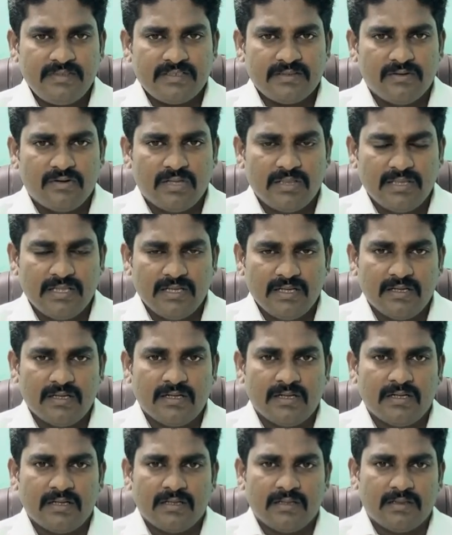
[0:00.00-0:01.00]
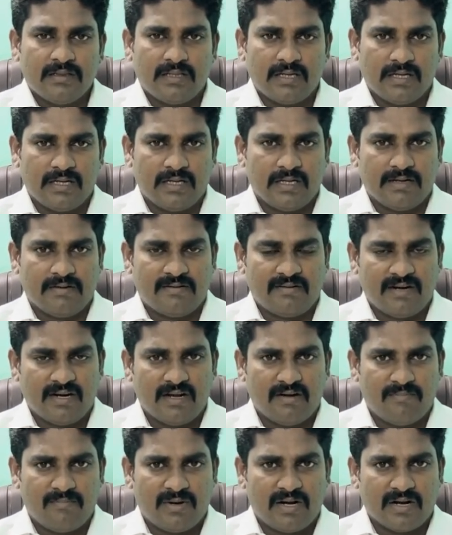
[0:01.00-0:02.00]
வந்து இந்த
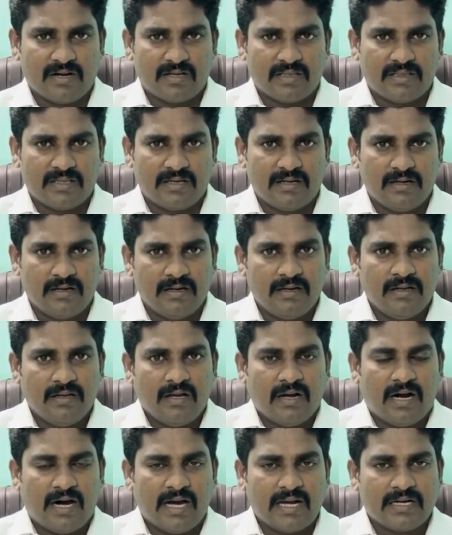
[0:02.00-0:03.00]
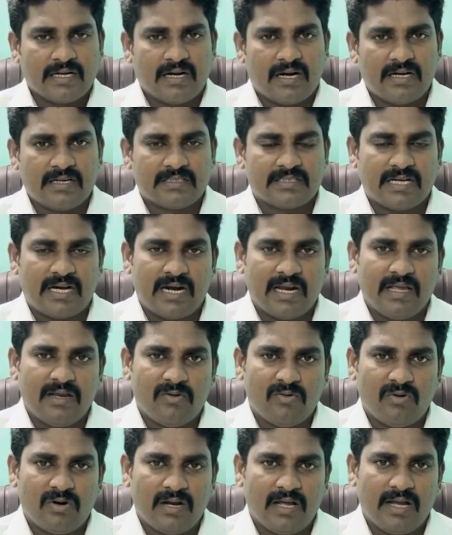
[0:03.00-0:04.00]
விருகம்பாக்கத்தில் ஆற்காடு சாலையில்
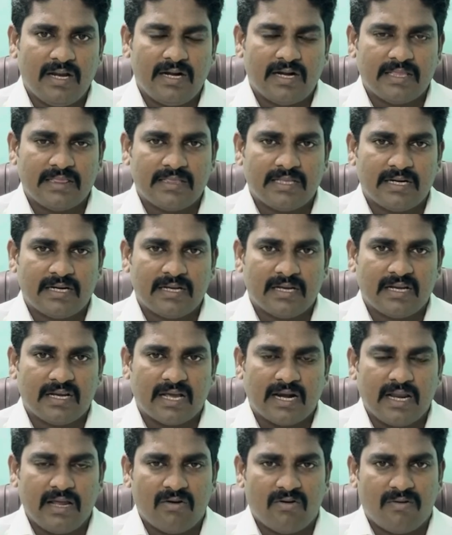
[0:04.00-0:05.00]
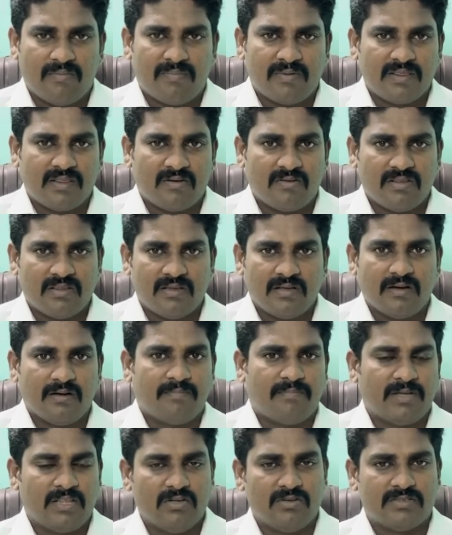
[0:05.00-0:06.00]
உள்ள இடத்திற்கு கிரைய ஒப்பந்தம் வந்து
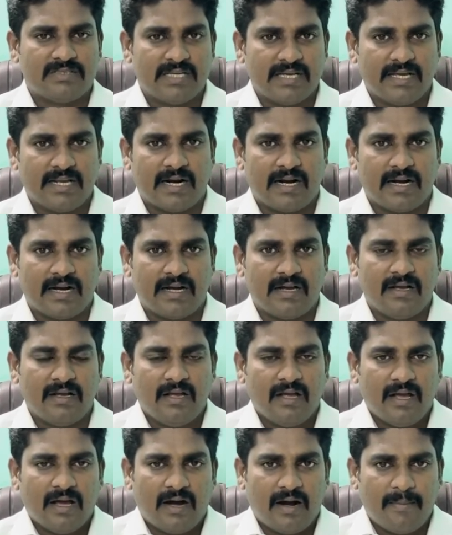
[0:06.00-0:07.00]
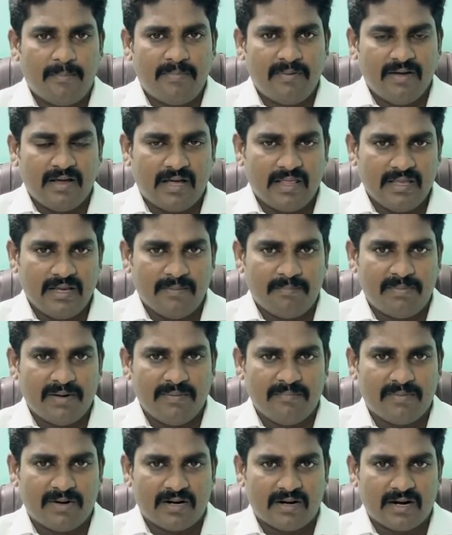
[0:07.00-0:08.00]
பதிவு செய்கிறாங்க அப்படி அது எப்படி
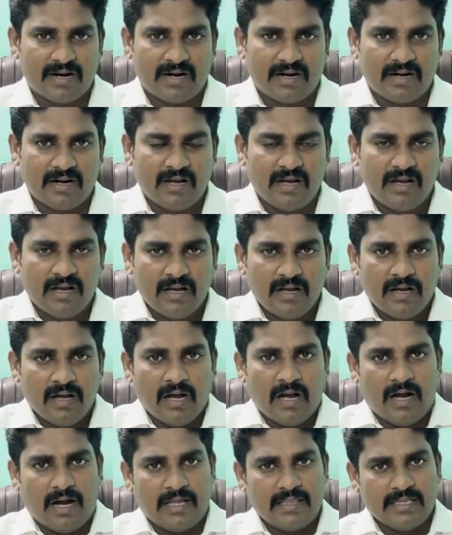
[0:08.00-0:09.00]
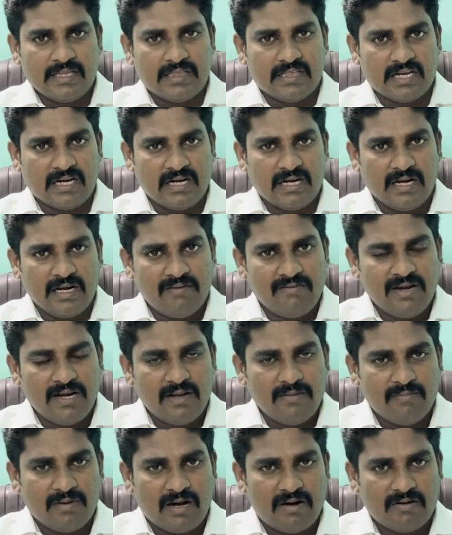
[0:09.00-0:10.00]
பண்ணுறாங்கன்னா அந்த திருநெல்வேலி
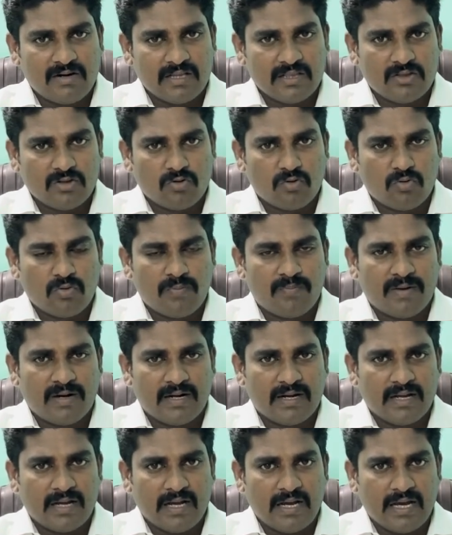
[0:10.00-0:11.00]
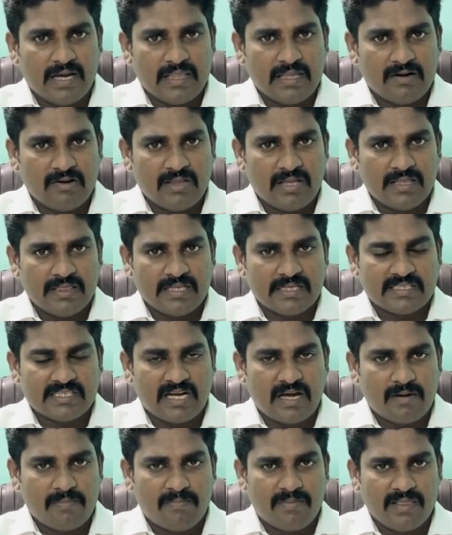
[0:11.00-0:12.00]
மாவட்டத்துக்கு உட்பட்ட அதாவது அந்த
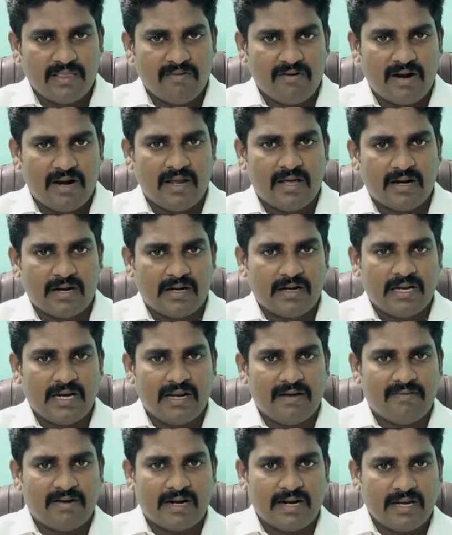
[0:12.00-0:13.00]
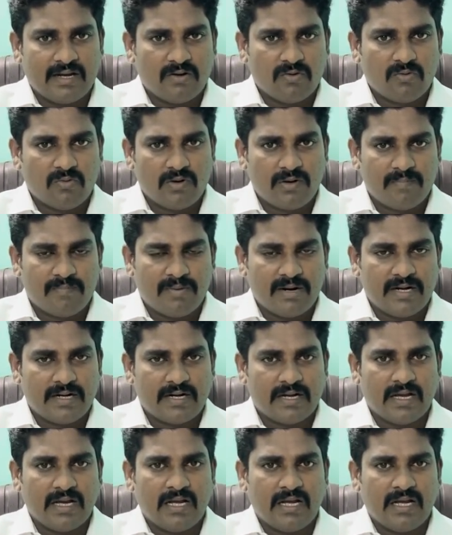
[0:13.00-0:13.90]
சார்பதிவாளர் நிலவரைக்கு உட்பட்ட